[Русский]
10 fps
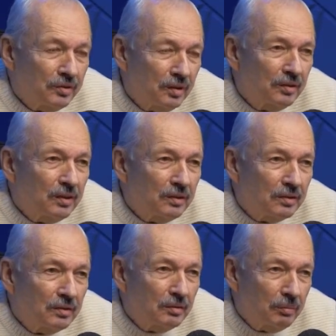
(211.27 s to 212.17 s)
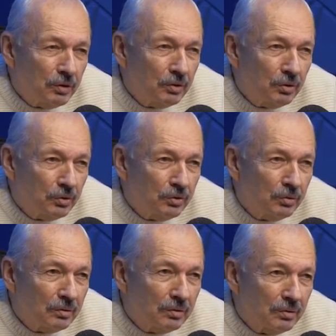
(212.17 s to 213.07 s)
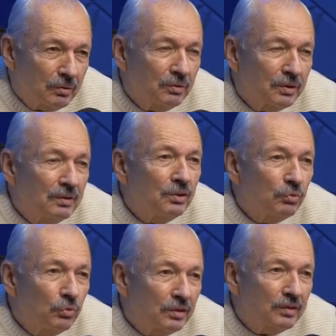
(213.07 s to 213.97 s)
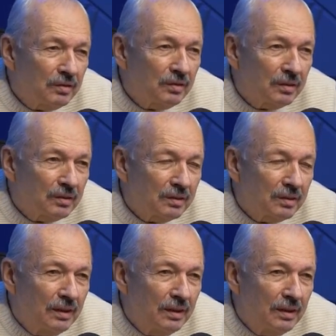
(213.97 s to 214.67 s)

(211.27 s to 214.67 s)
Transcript: Сознание, по большому счету. Движение внутрь сознания.